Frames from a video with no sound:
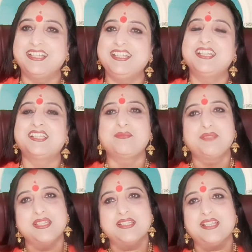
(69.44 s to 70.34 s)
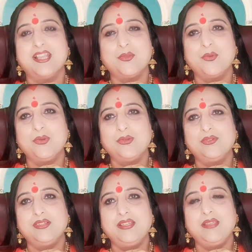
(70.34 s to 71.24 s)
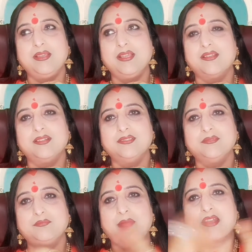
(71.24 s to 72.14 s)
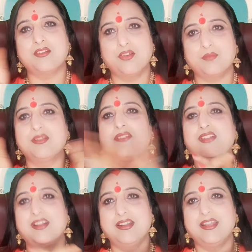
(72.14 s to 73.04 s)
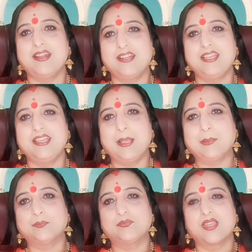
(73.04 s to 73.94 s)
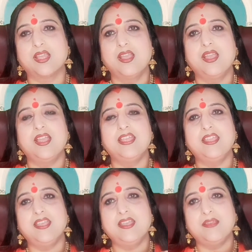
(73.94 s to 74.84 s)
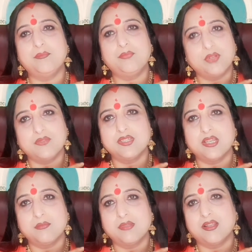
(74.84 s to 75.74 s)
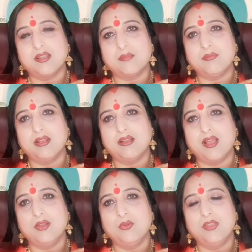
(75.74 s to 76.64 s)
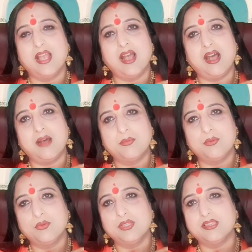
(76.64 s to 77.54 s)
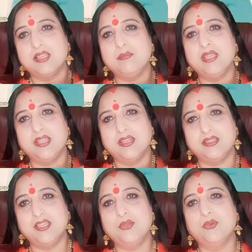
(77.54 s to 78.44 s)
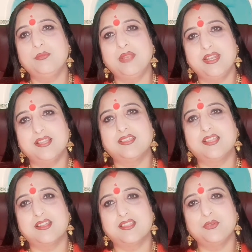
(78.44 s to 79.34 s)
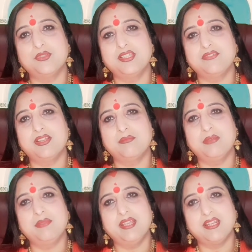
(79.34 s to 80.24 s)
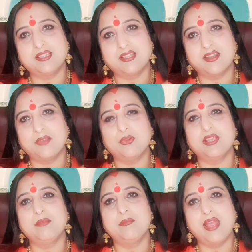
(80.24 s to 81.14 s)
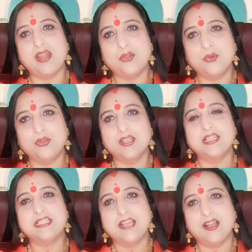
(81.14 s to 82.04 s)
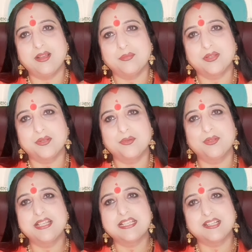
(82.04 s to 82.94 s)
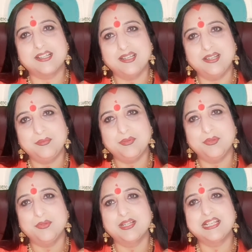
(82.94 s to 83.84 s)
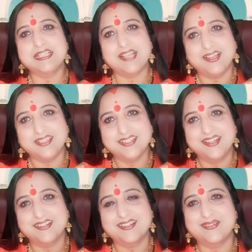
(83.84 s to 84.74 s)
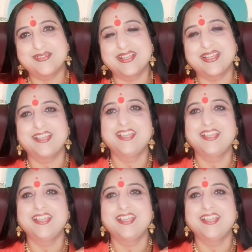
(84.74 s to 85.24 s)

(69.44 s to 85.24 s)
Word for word: ये सब चीज़ें देखो ये एक पैरानॉर्मल वर्ल्ड है ठीक है ये पूर्व जन्म के कर्म लगा लो या आप लोग इतने मेहनती हो मेहनत करते हो जीवन में मेहनत करोगे बैठोगे जाप करोगे संकल्प लोगे साधना करोगे